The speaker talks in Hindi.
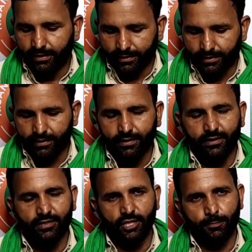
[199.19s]
लेकिन
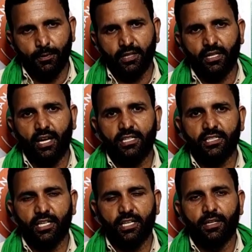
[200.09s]
जिस प्रकार
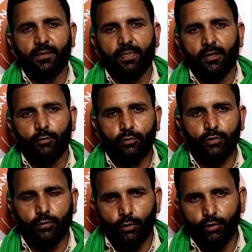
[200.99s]
से कुछ
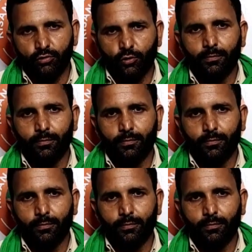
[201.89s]
लोग जो